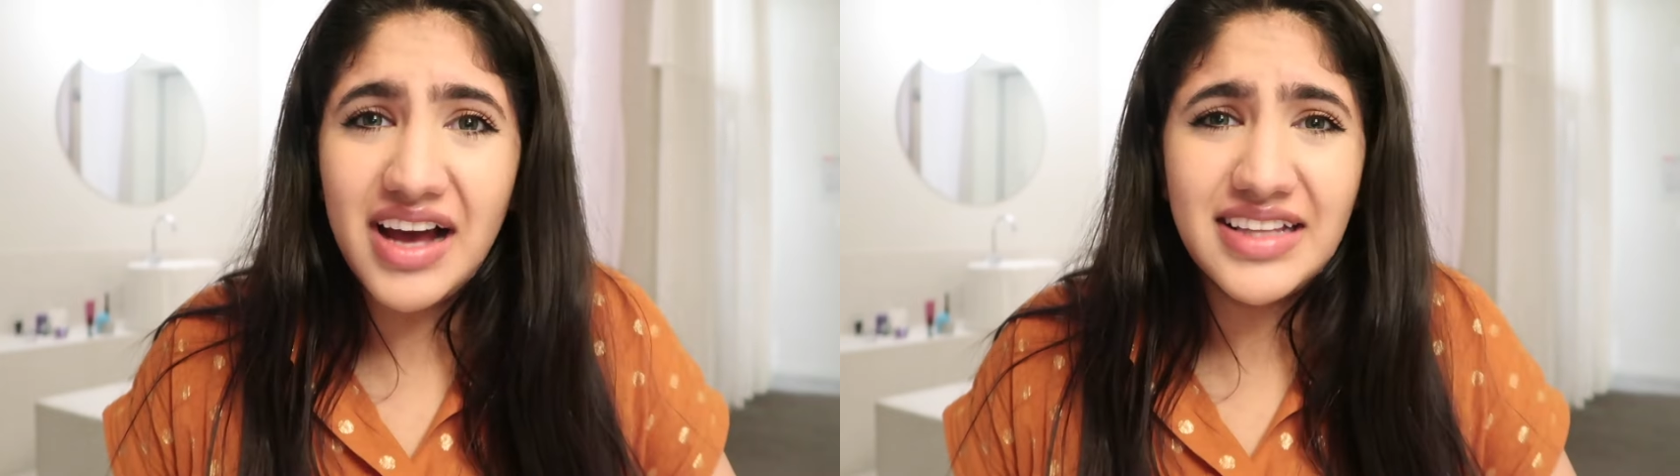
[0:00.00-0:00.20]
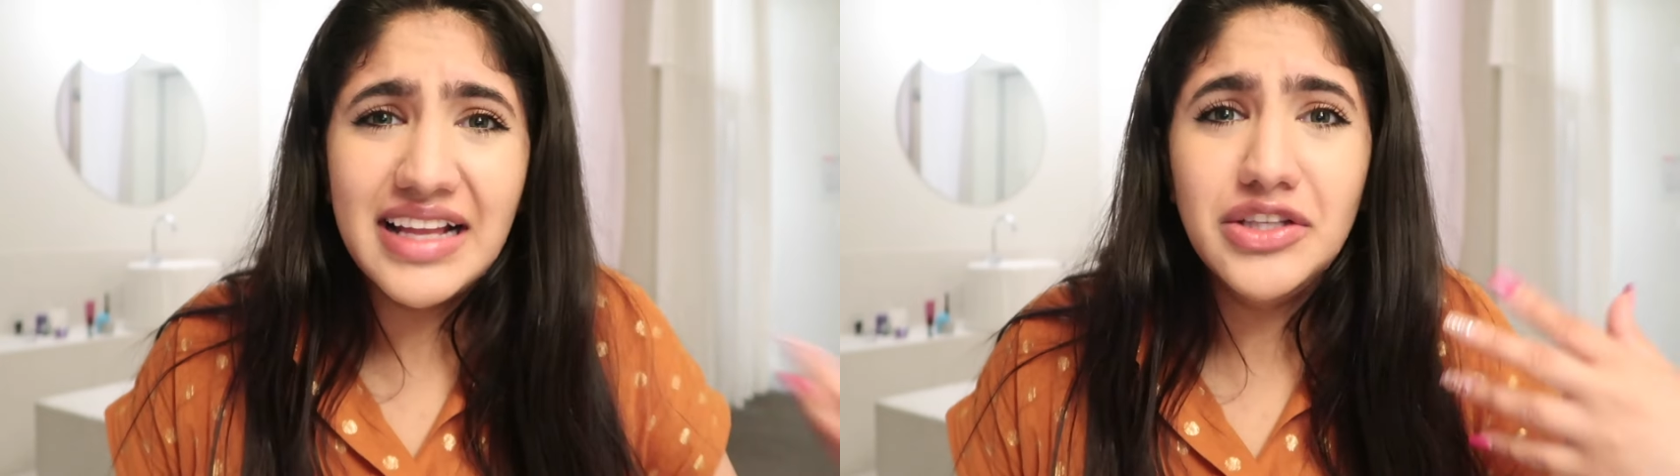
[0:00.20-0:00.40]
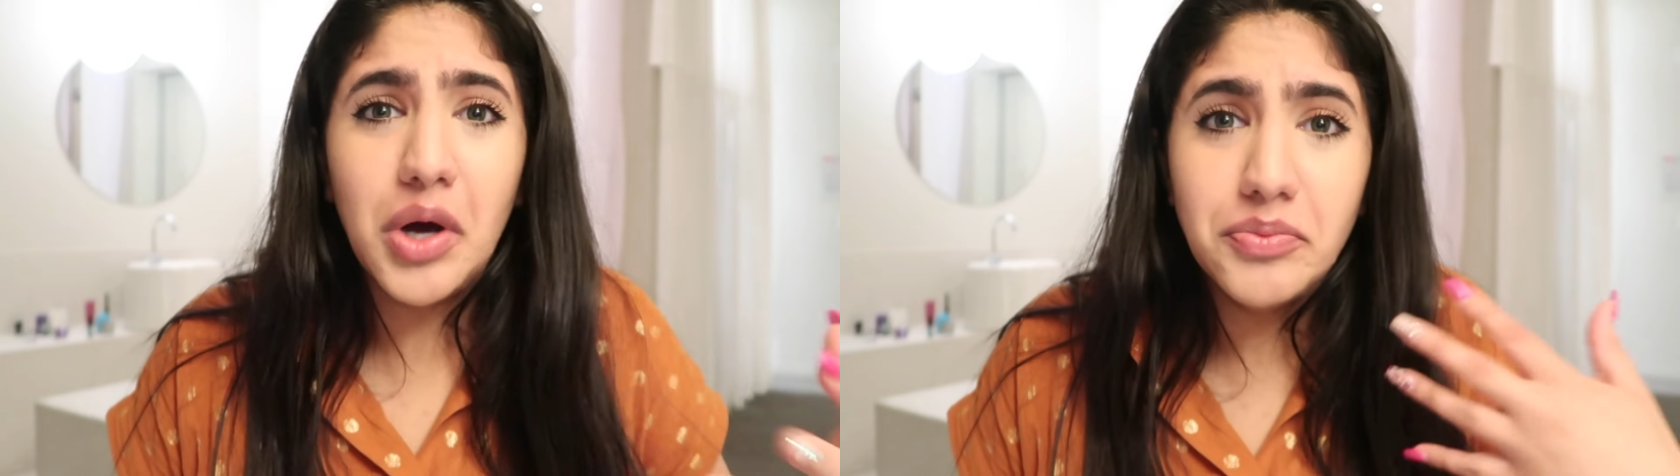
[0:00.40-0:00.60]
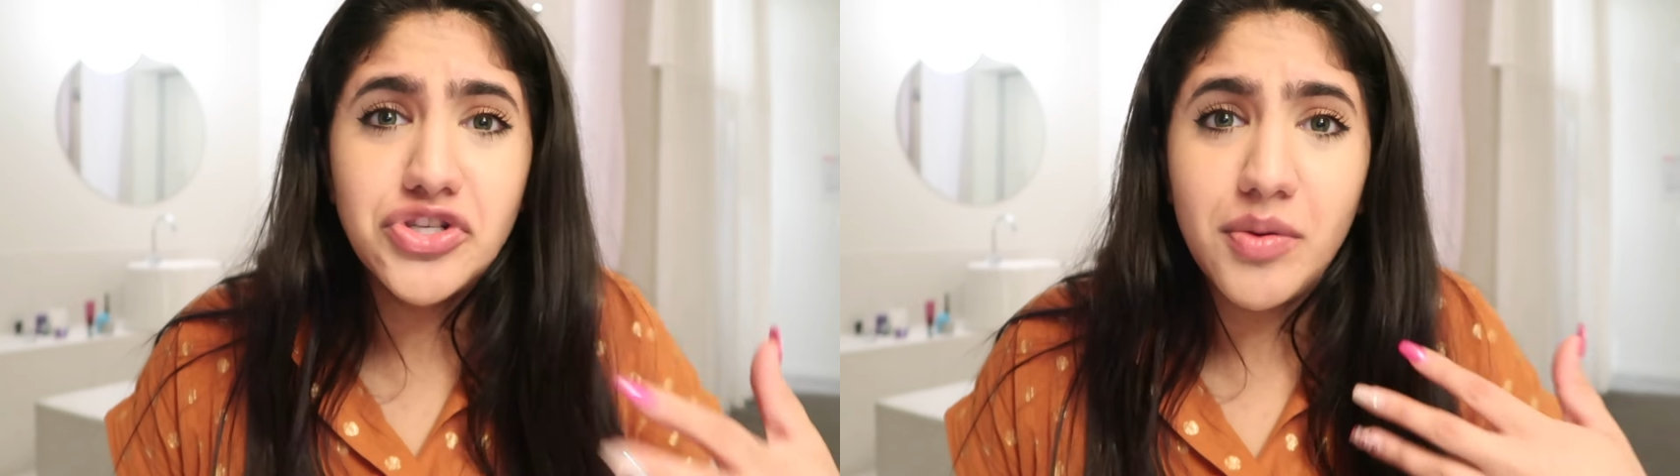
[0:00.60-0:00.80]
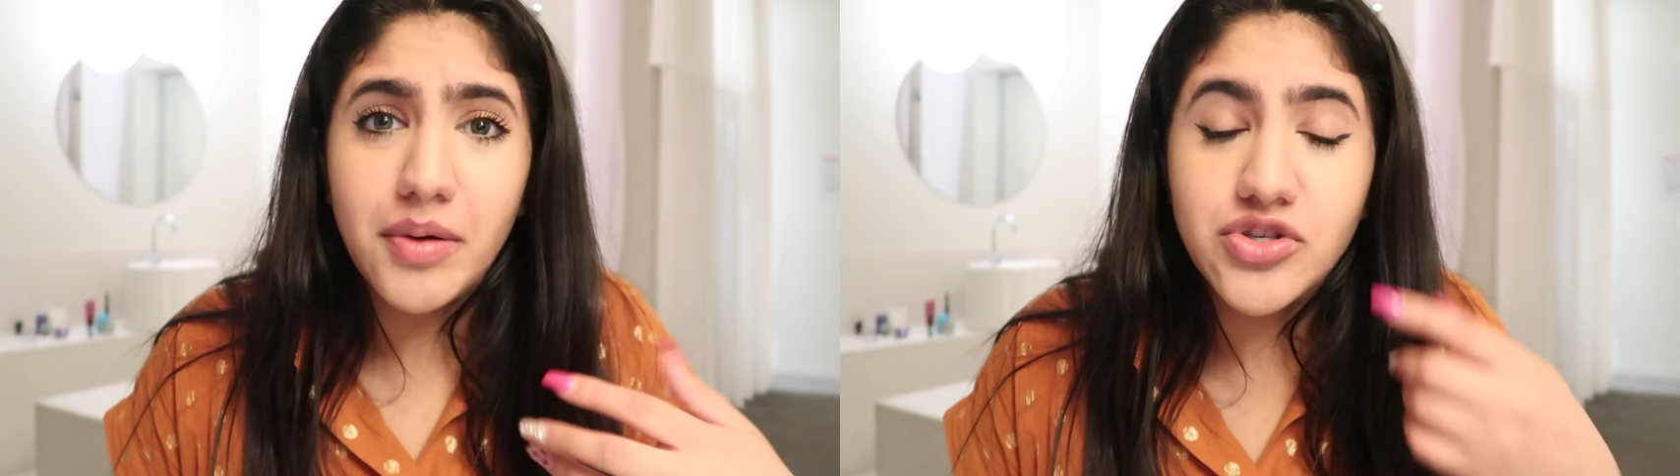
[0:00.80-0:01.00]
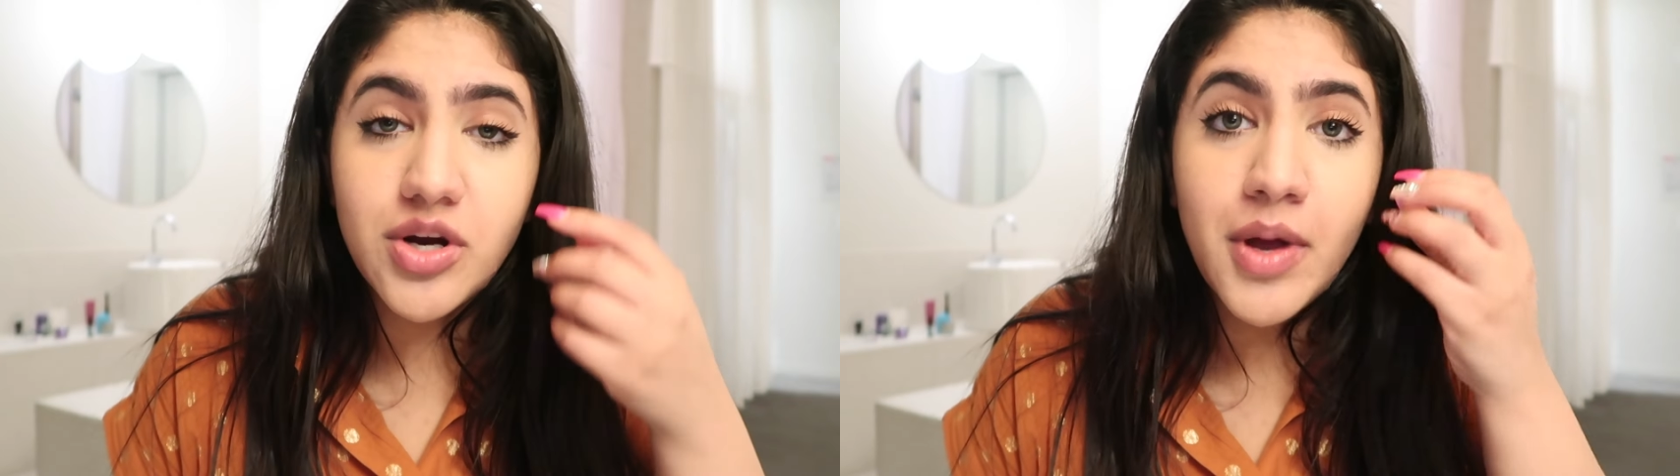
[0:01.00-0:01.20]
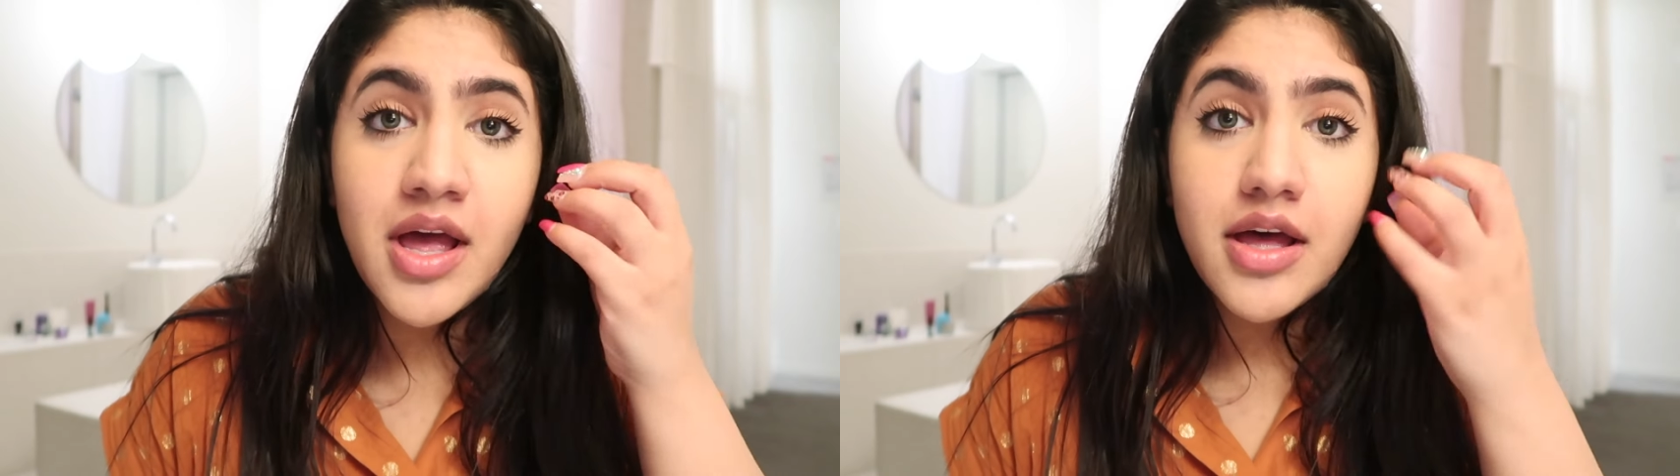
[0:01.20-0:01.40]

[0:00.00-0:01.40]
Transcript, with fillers: قاعد حدي وعم بيشرب وعم بيشرب